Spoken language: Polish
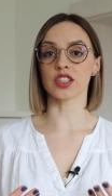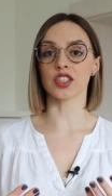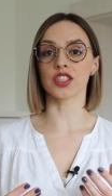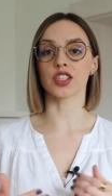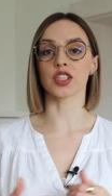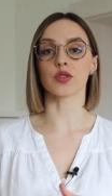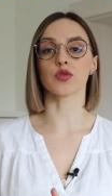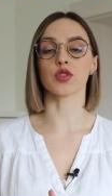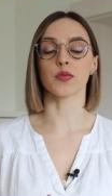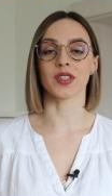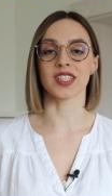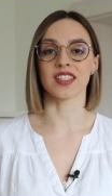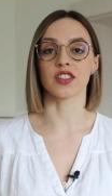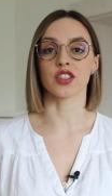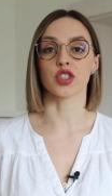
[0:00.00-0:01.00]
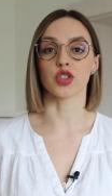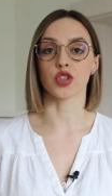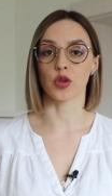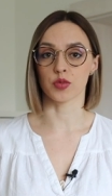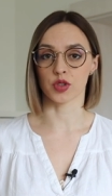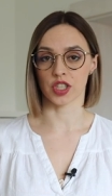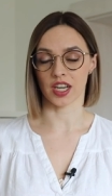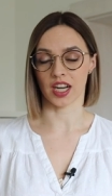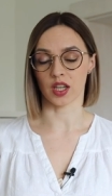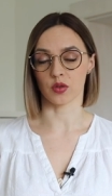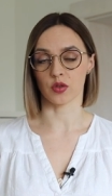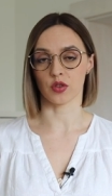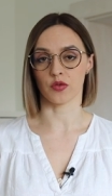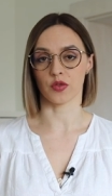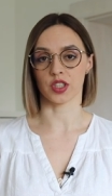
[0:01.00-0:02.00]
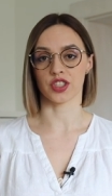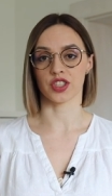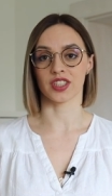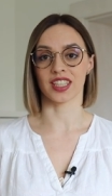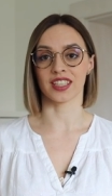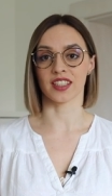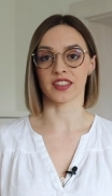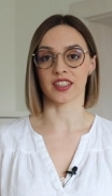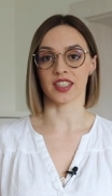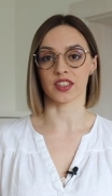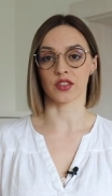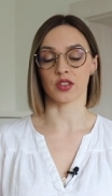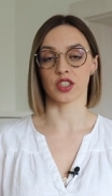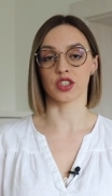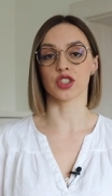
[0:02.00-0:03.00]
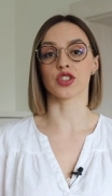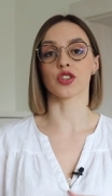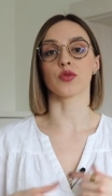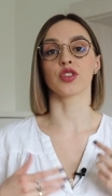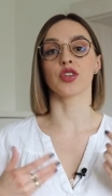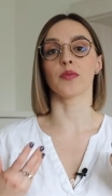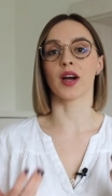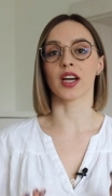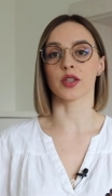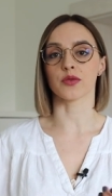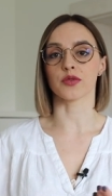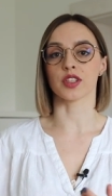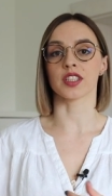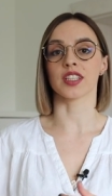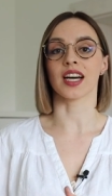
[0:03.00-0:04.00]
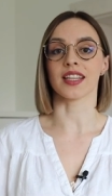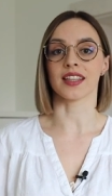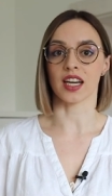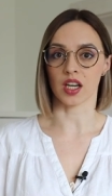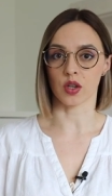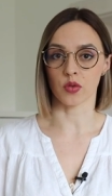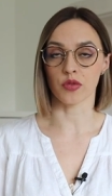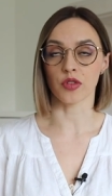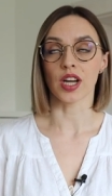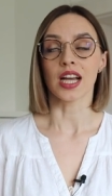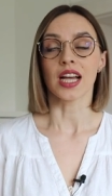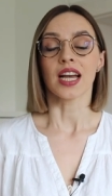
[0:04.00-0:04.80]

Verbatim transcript: I niektórzy pacjenci dobrze reagują właśnie na dietę ketogeniczną, nie mają wtedy ataków.